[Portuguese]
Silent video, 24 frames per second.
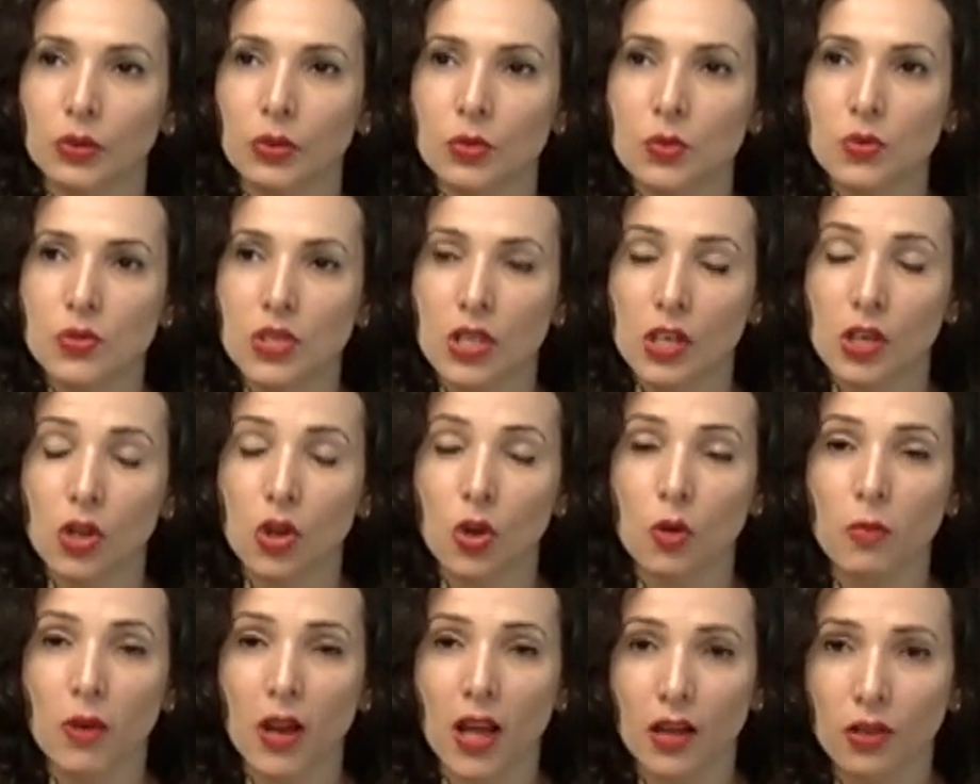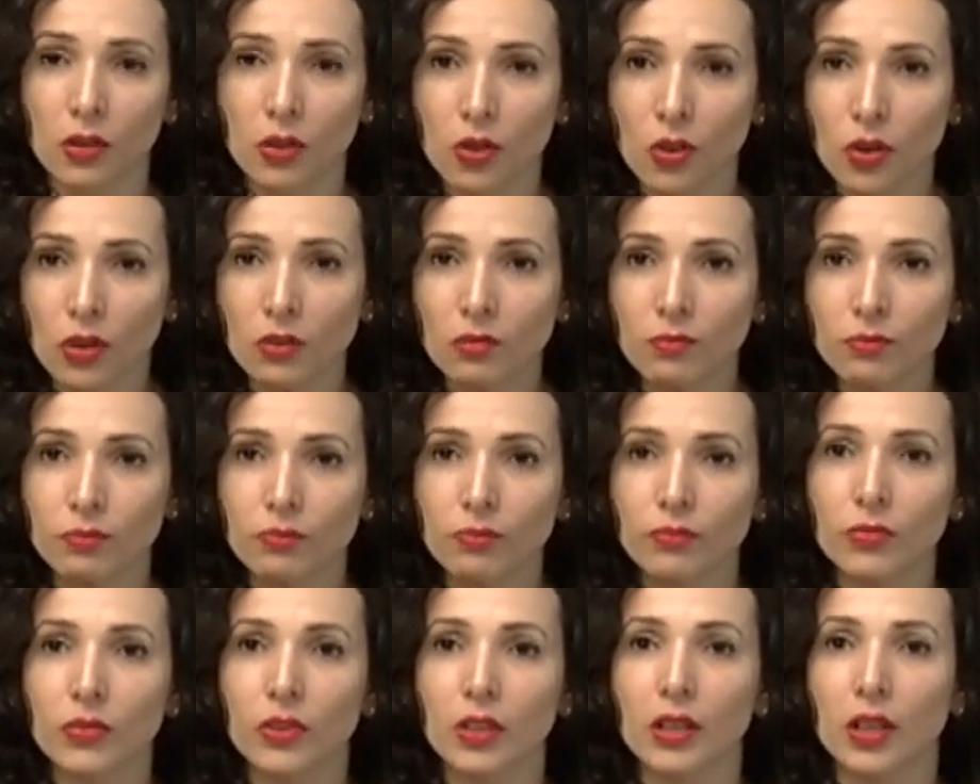do Sergio Blanco,
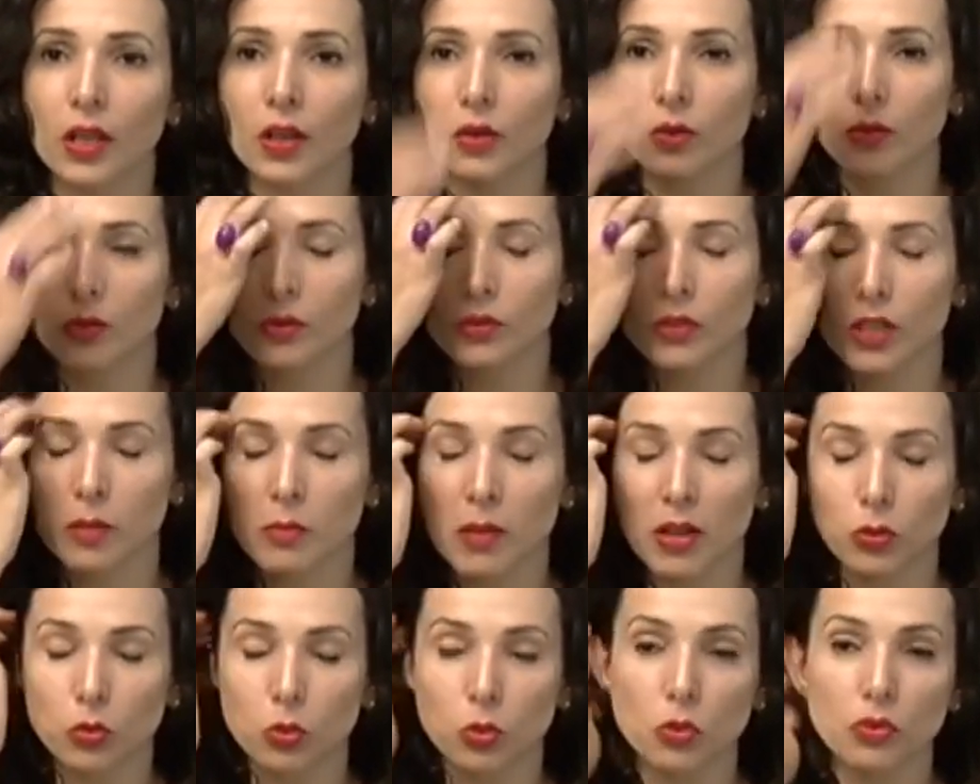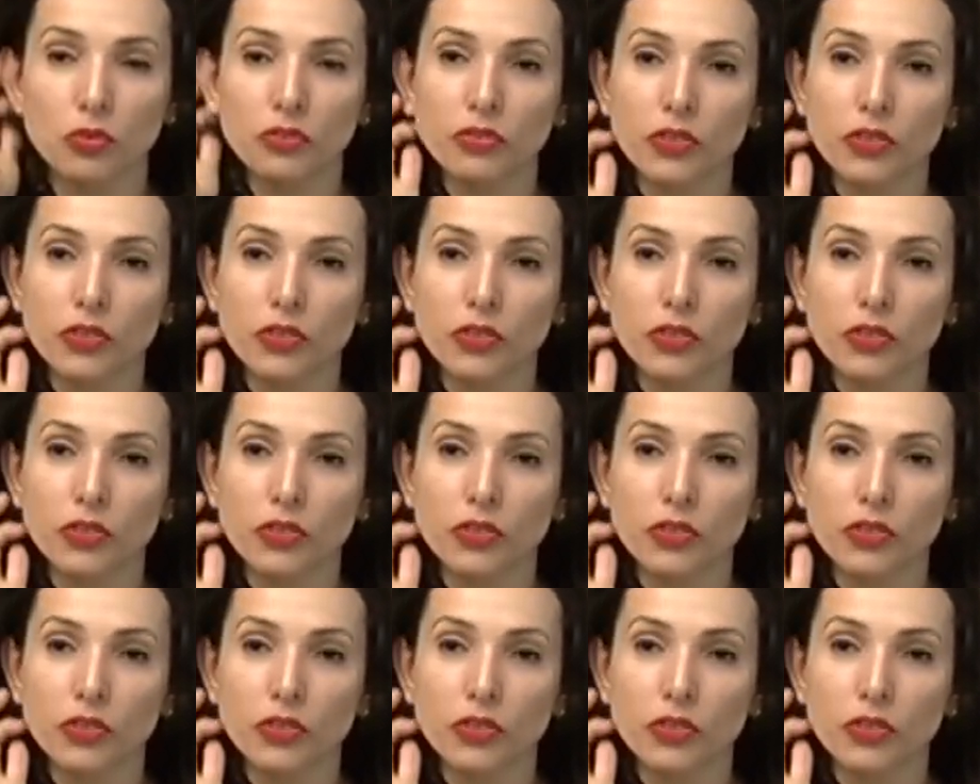que é um dramaturgo